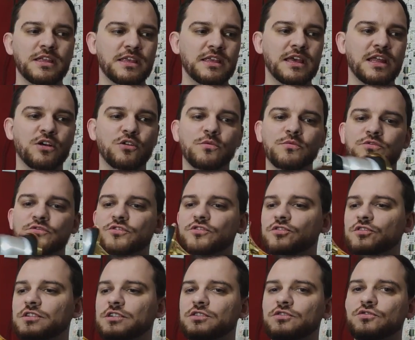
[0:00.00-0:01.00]
E ela como
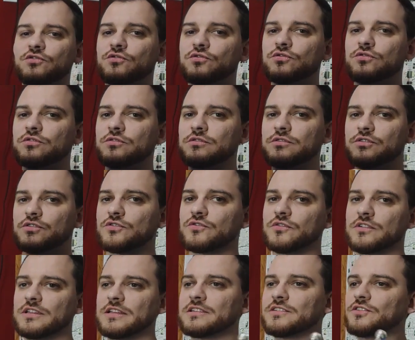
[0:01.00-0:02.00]
surdina de estudo
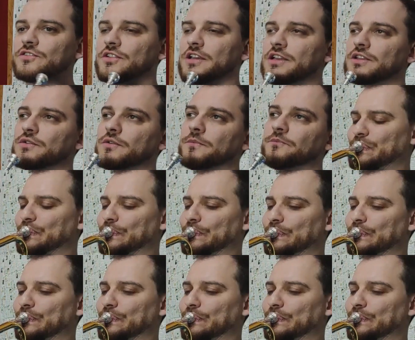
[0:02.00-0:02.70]
soa desse jeito.